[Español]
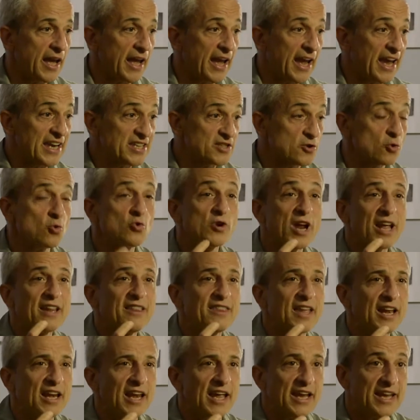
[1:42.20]
es una
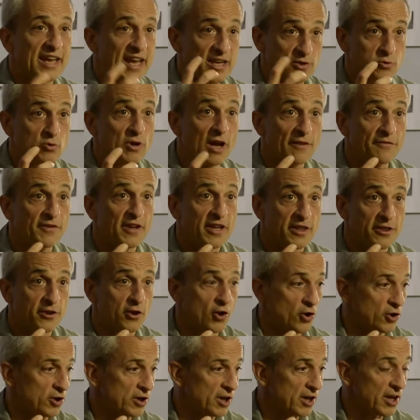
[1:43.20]
entelequia, es una
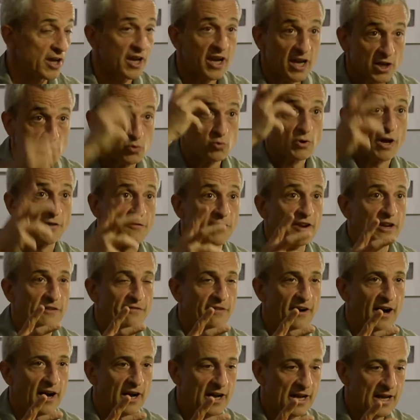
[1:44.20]
ficción, es una
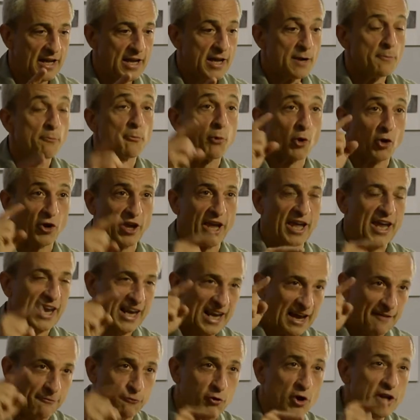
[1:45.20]
filfa, porque
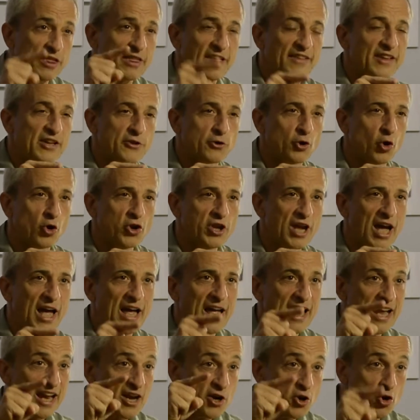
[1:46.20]
la fuerza de
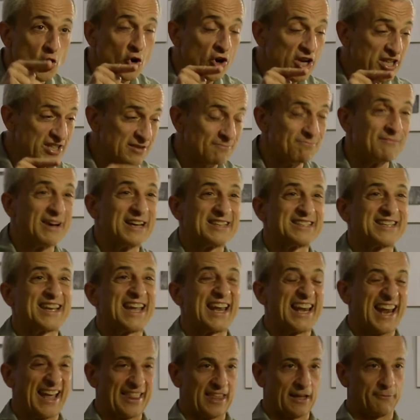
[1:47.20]
Troya no es más
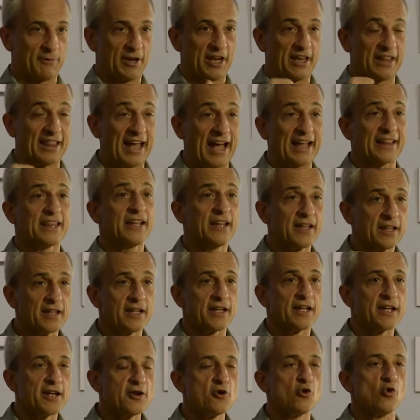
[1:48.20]
que la debilidad
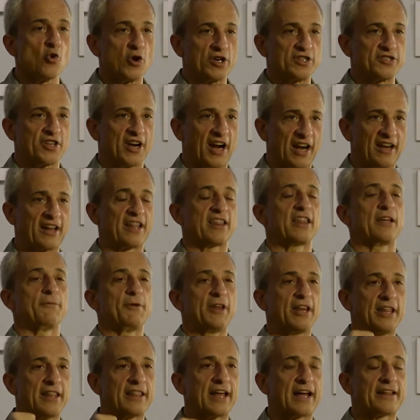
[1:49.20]
nuestra, la
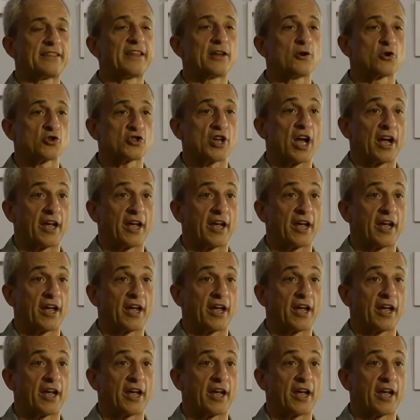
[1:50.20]
debilidad de los